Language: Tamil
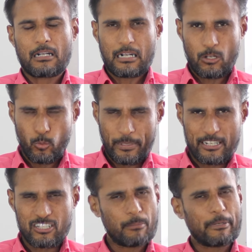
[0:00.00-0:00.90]
நான் லவ்
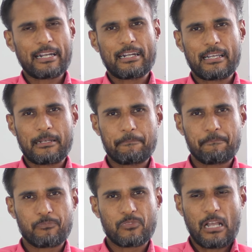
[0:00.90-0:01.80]
மேரேஜ் தான் பண்ணிக்கிட்டேன்
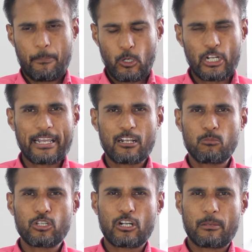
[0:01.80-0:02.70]
நான் பொண்ணு
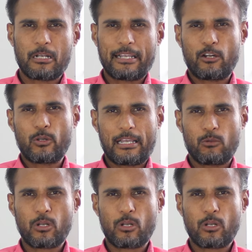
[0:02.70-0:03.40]
கேட்கும்போது என்னுடைய என்னுடைய